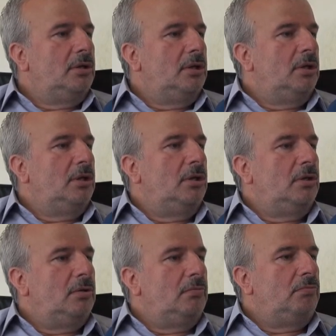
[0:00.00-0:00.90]
e,
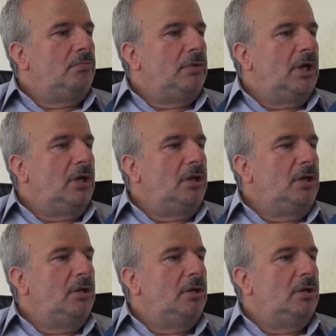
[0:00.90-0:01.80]
yani
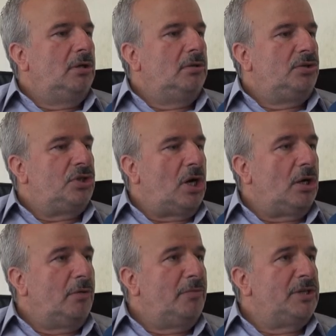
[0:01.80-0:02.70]
e,
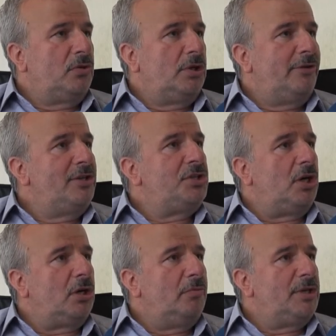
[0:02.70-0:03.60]
çağrılma, göreve
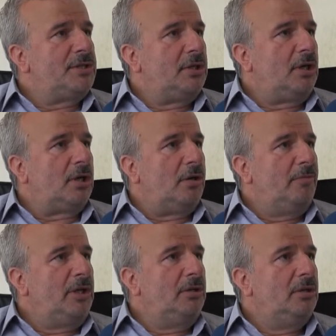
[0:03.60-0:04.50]
çağrılmasına
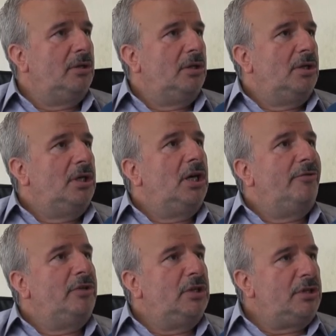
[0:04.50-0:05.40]
rağmen
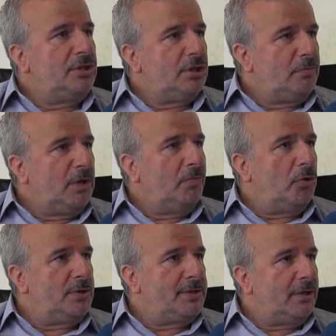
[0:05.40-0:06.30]
evinden çıkmayan
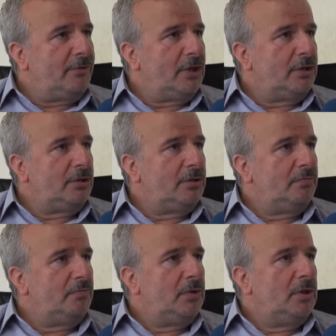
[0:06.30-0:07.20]
polisler vardır.
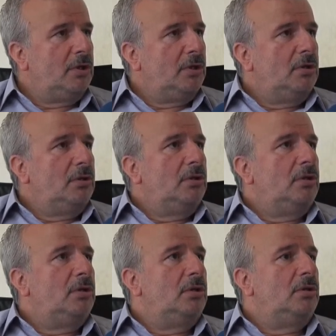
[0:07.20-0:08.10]

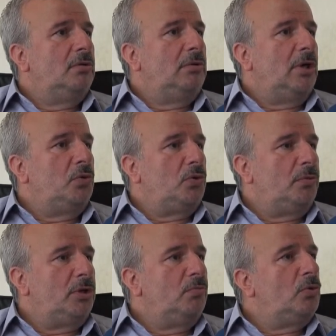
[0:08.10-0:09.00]
E, yani
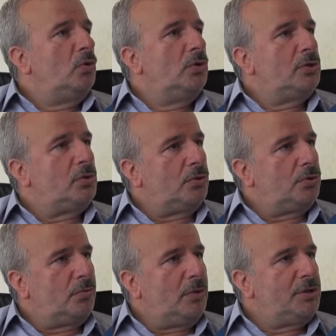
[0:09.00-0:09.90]
hükümetin bu konuda
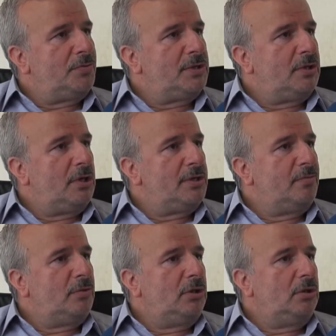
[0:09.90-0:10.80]
soruşturma açması
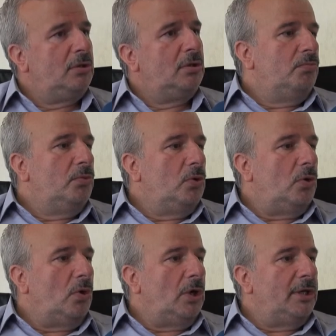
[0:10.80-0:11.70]
lazımdı.
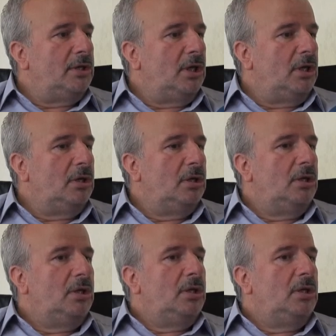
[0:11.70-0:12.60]
Bu olayda
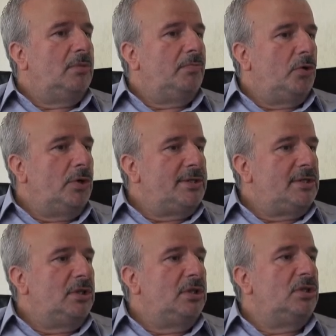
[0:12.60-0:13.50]

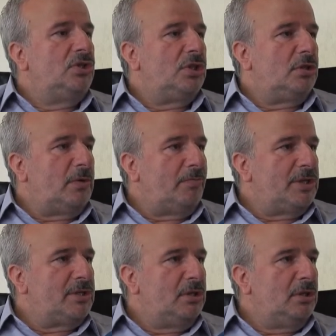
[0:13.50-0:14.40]
polisin
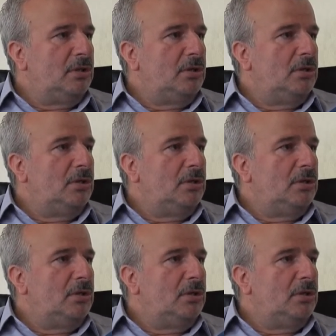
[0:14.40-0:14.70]
çıkmaması